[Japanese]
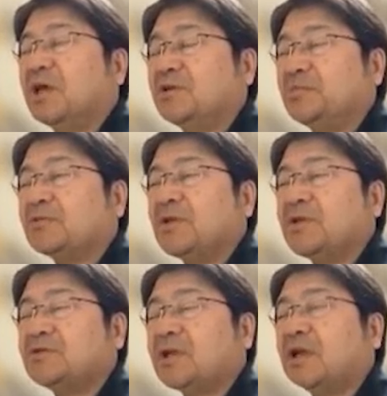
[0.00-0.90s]
なるべく
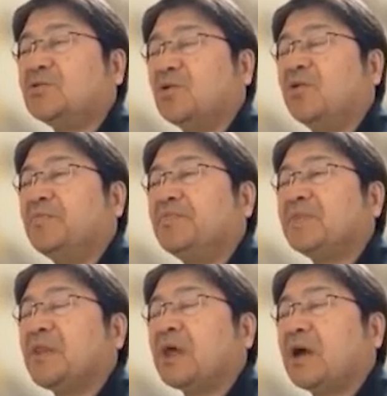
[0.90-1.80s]
なくさないと
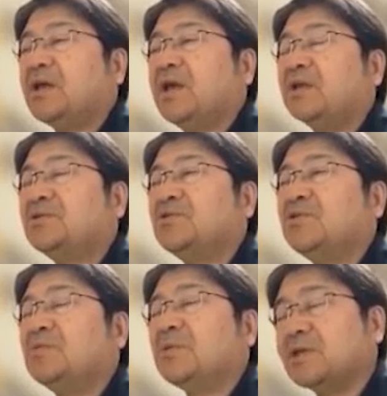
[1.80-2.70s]
高い並列
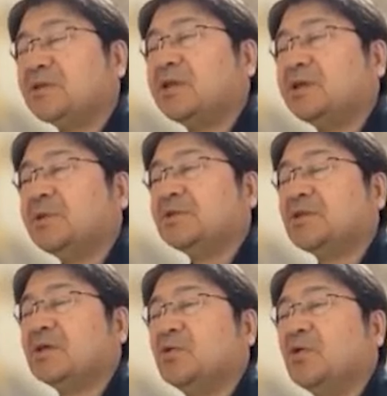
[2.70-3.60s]
度になりませんって言いま
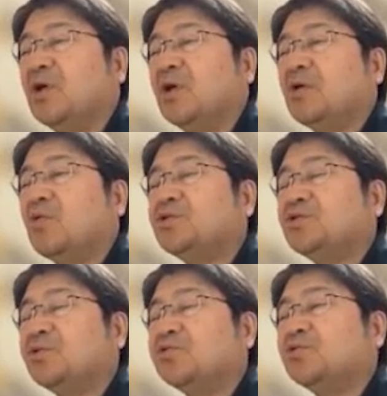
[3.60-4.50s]
したけど、
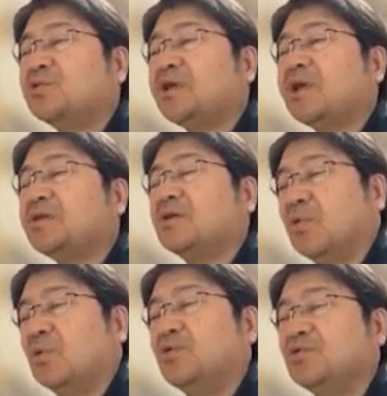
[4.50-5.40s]
そういう状態になって
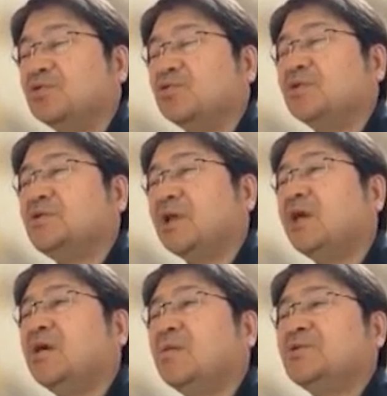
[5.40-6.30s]
いるということです
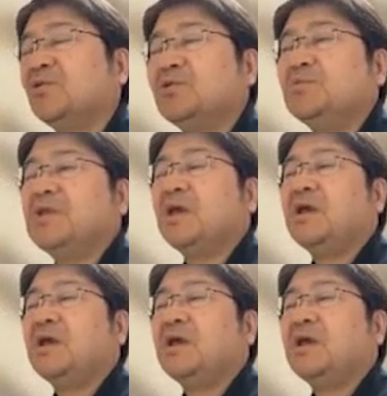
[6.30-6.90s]
ね。まあ、そういう意味